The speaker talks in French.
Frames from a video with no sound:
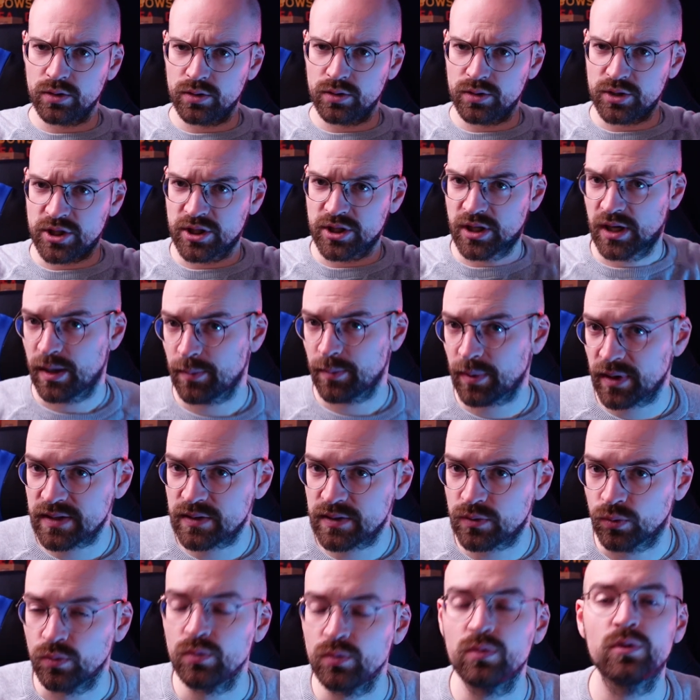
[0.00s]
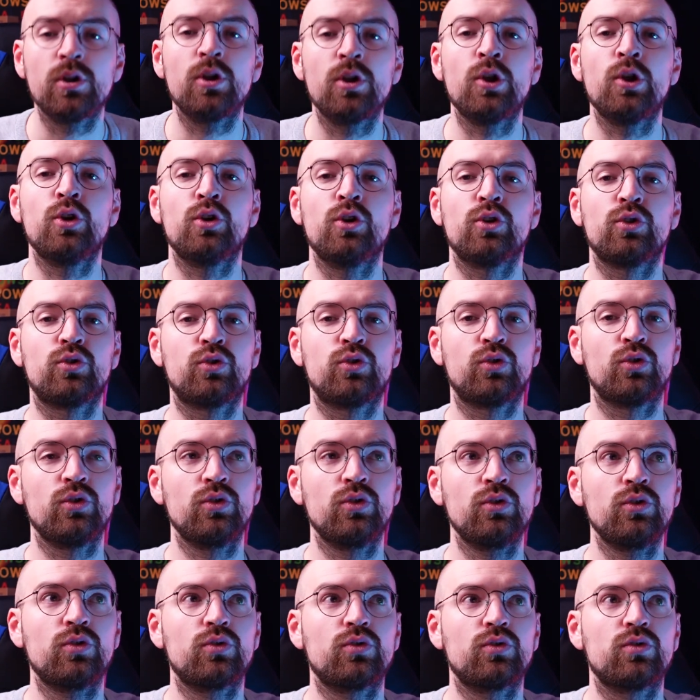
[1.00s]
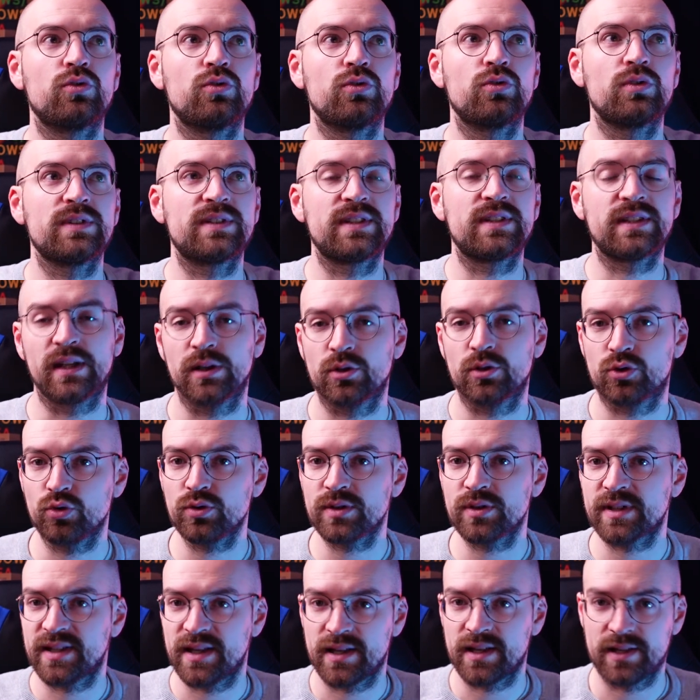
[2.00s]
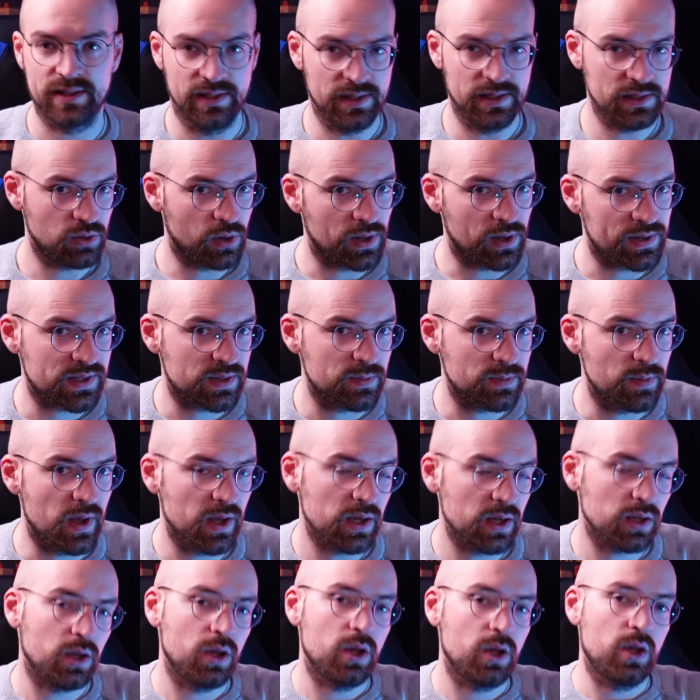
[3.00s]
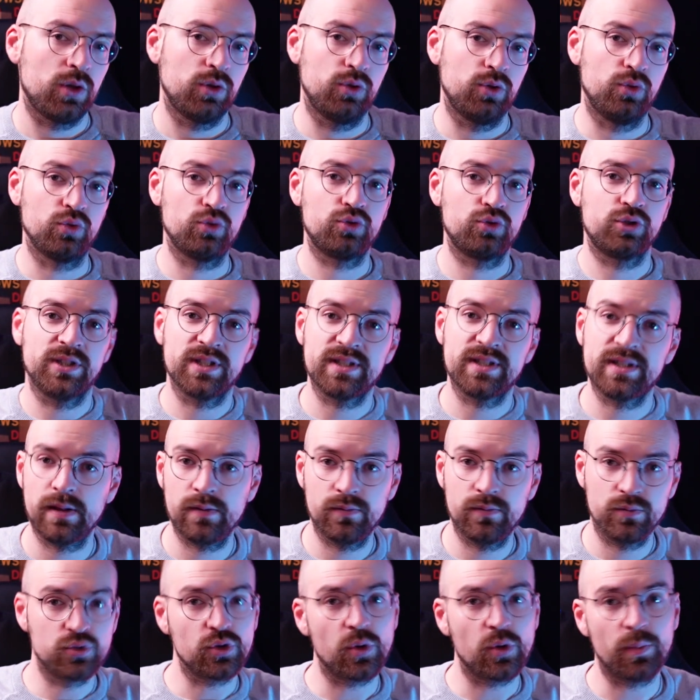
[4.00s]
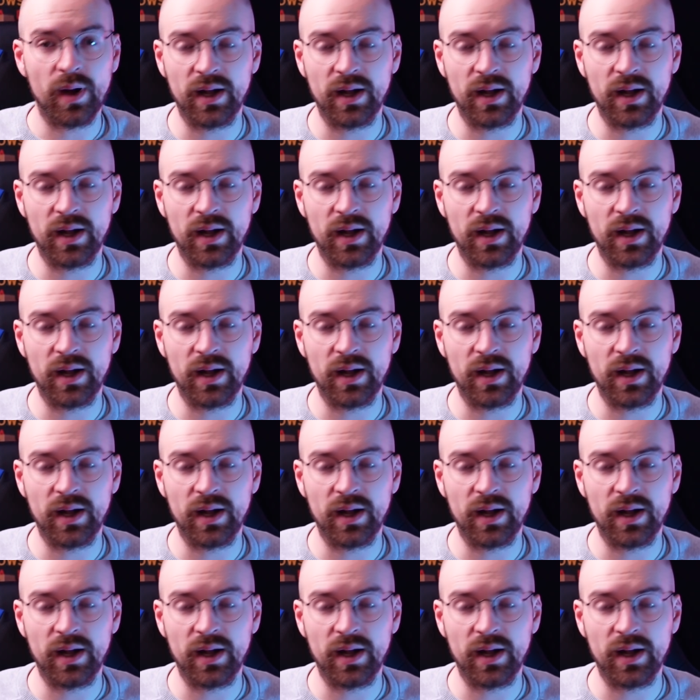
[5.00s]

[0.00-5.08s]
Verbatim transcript: J'ai l'impression que c'est quelque chose qui existe dans la cyber, donc j'essaie de vous en